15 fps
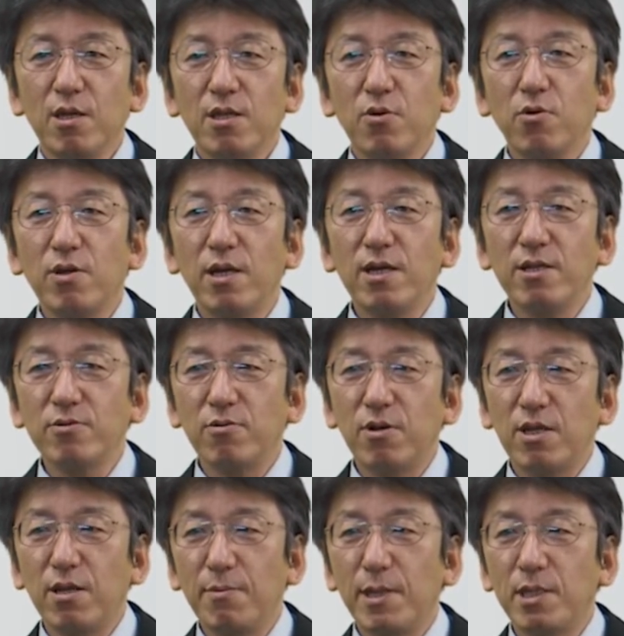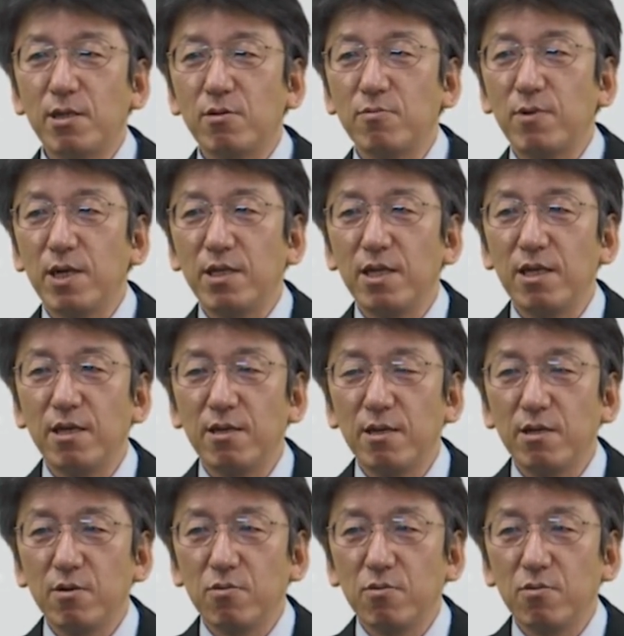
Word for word: で、追いかけるとエレベーターの前で、